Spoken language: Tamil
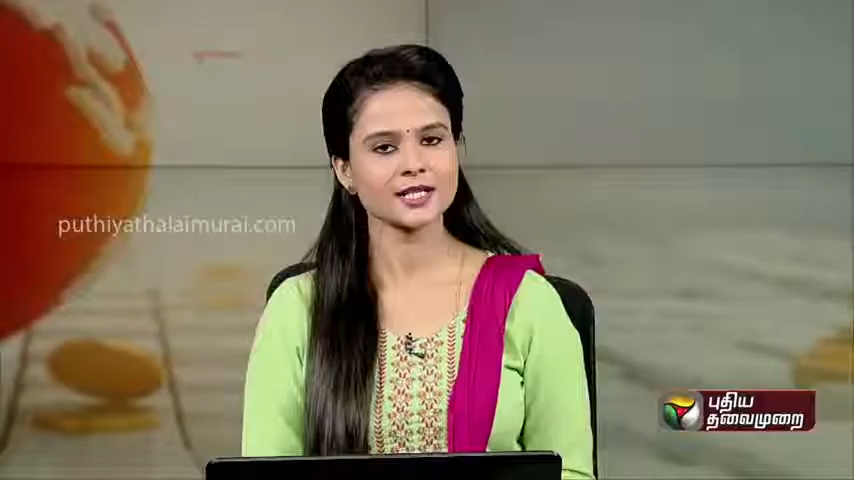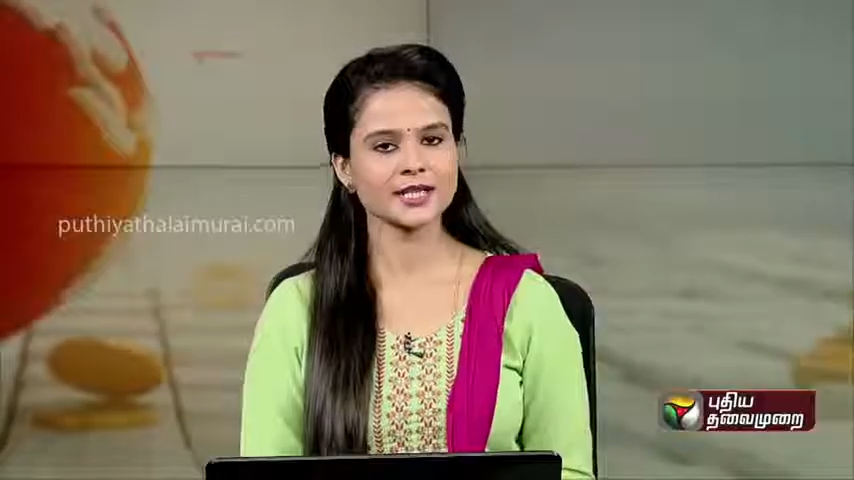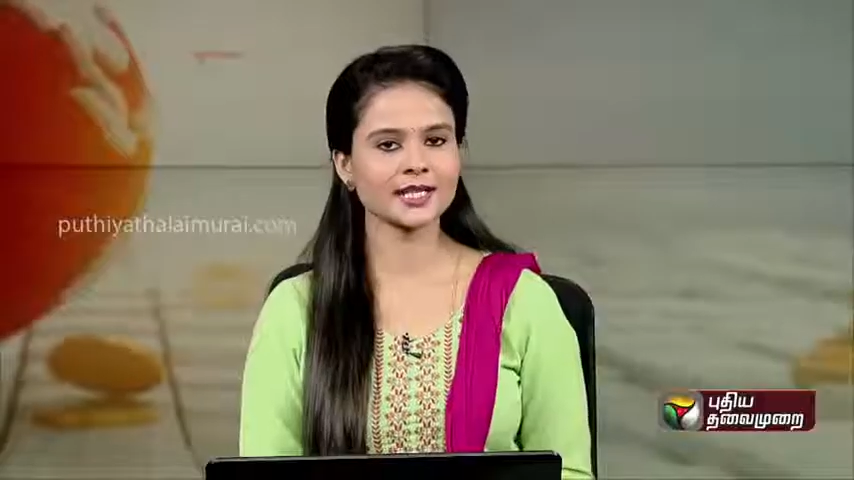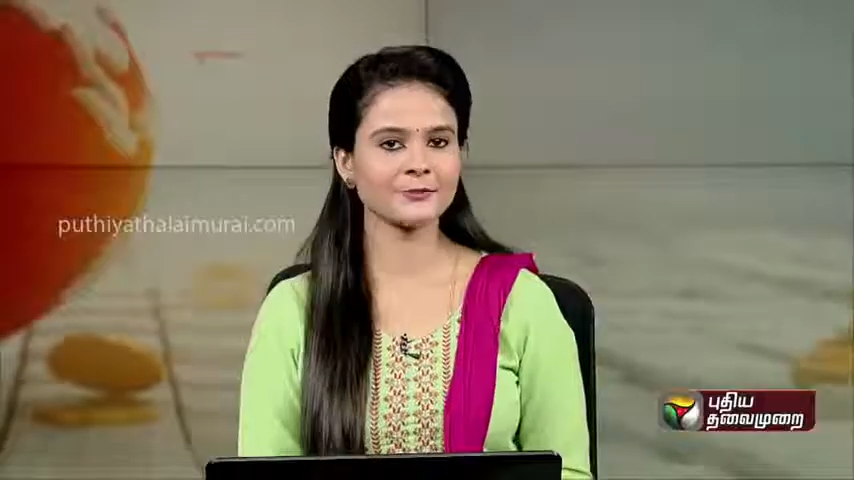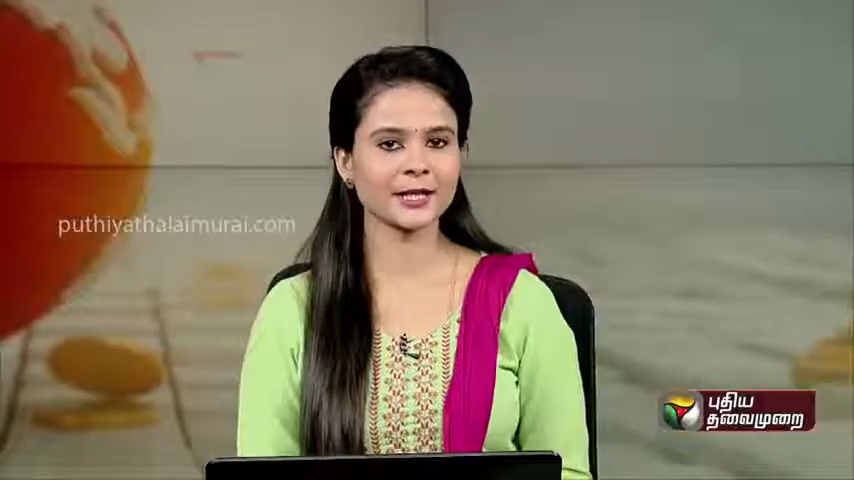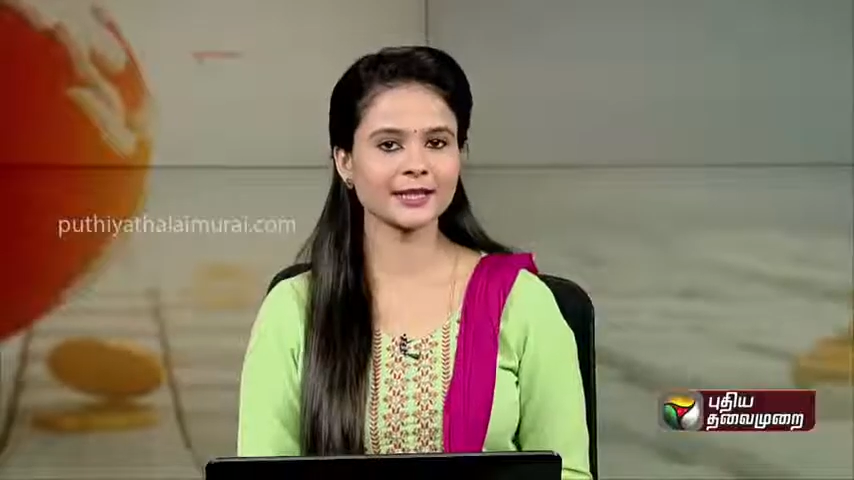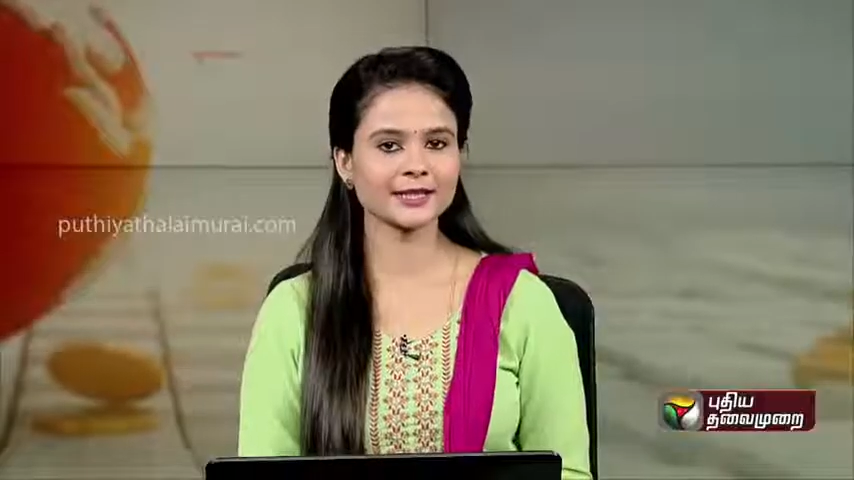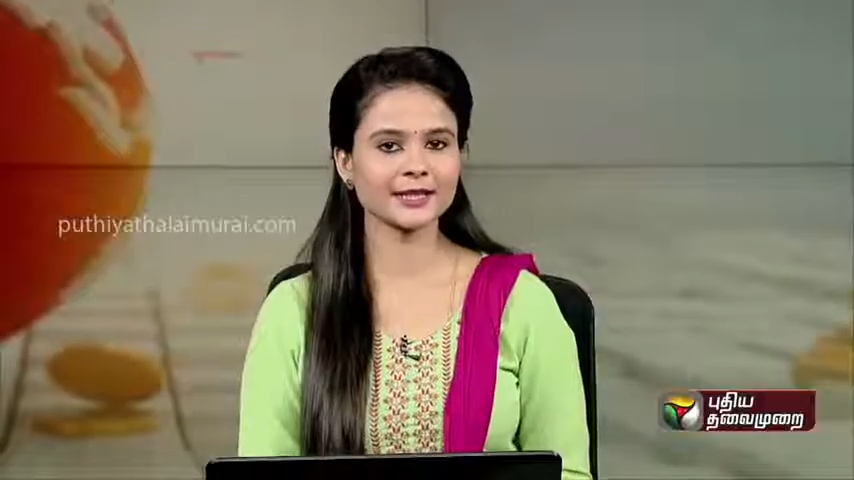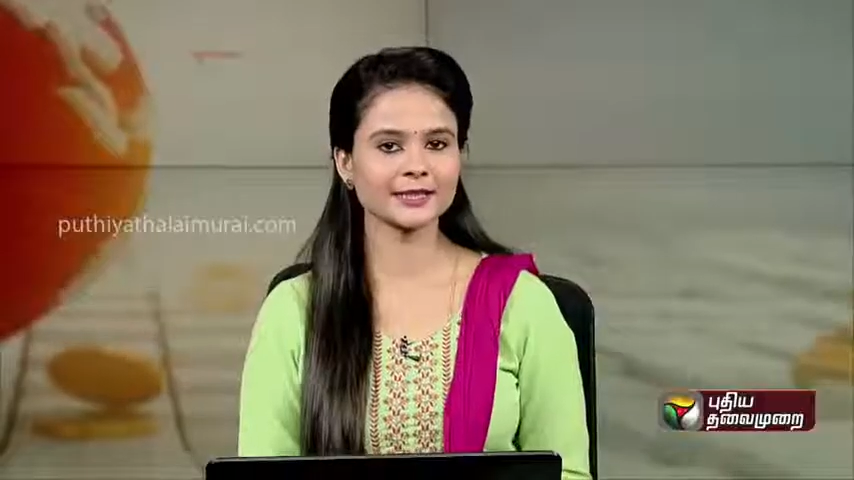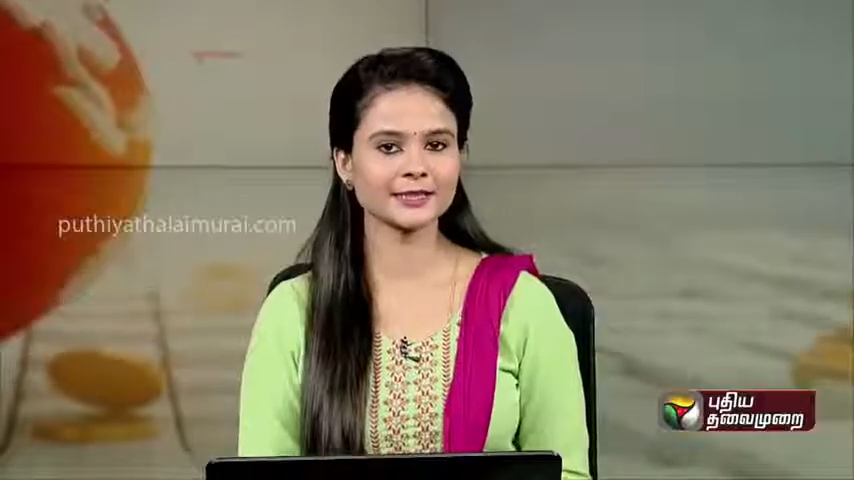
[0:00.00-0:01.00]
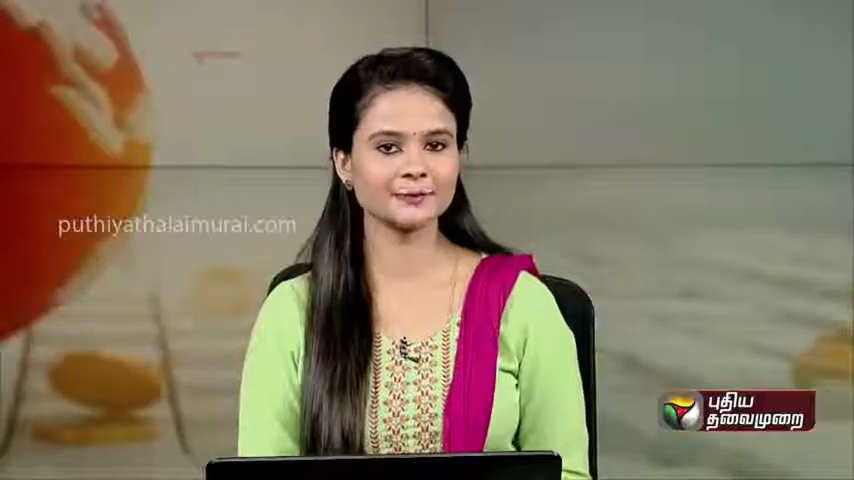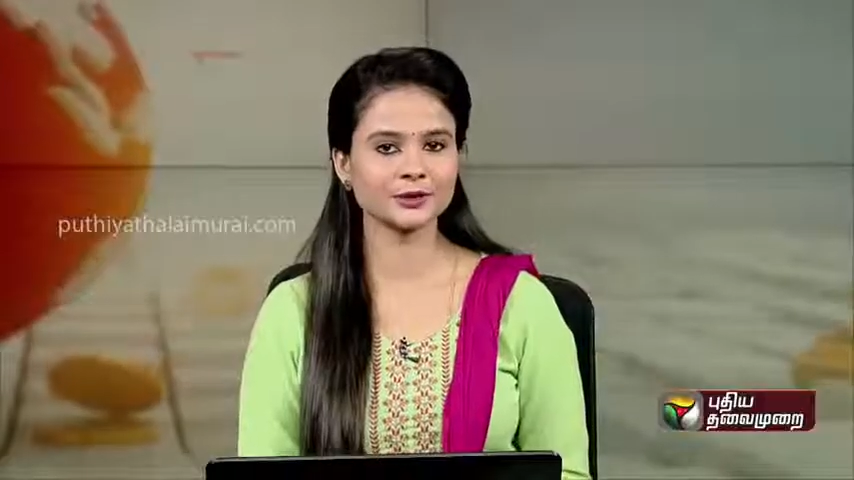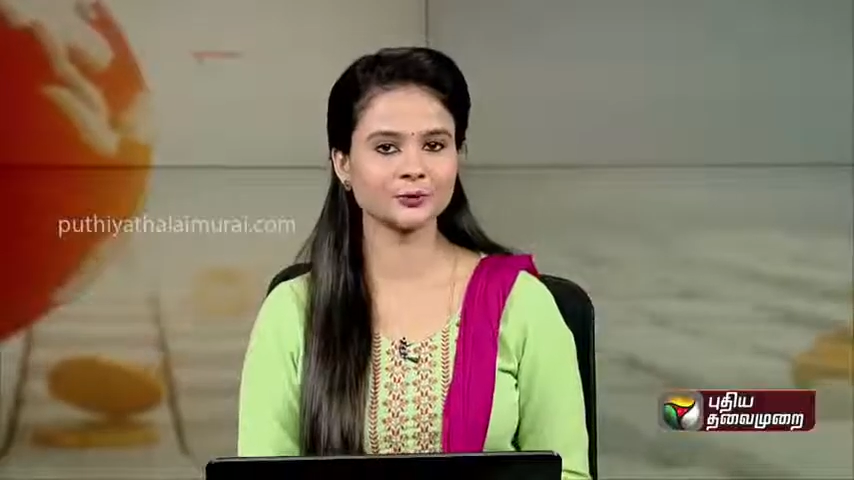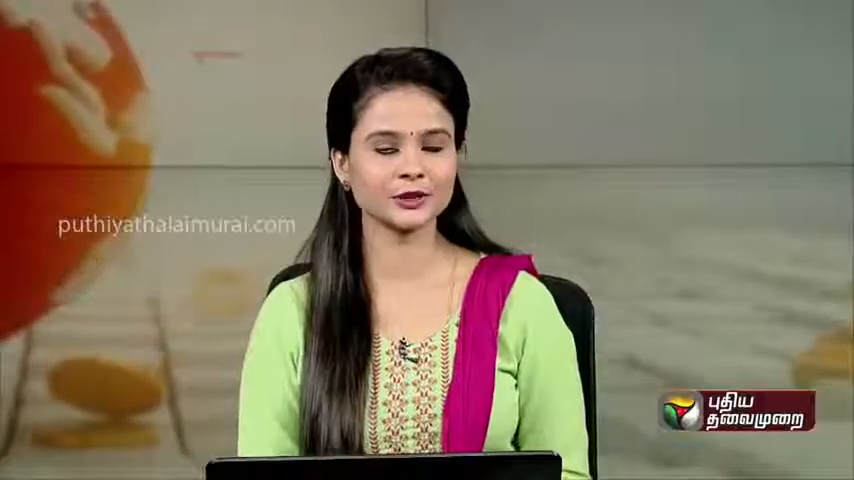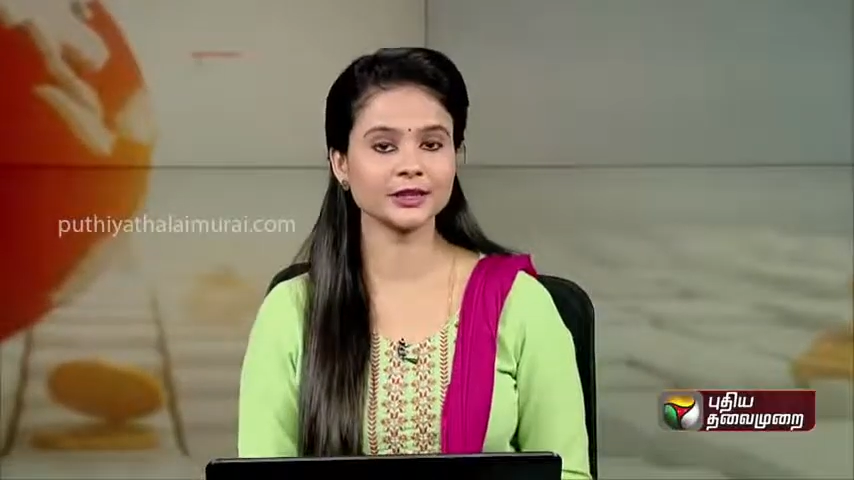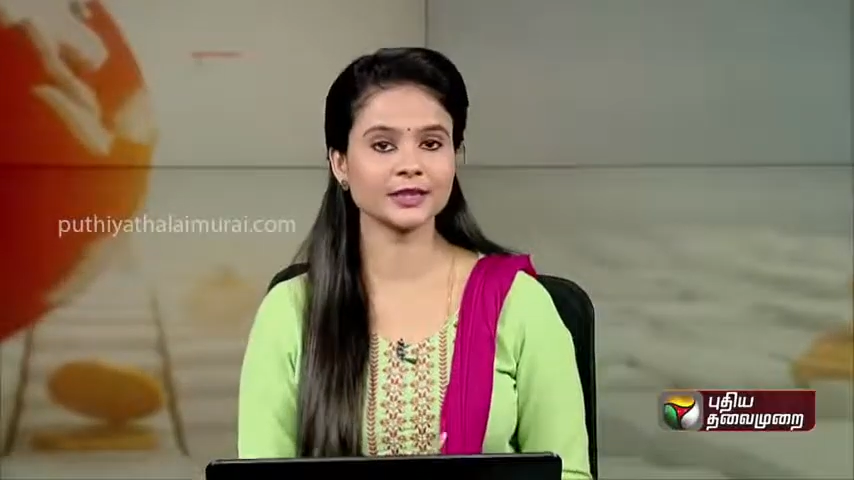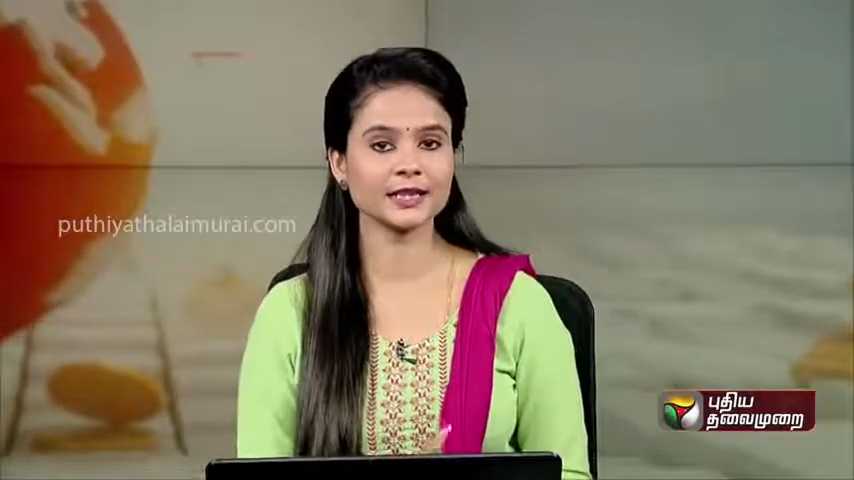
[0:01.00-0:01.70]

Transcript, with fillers: சில மாதங்களுக்கு முன்பு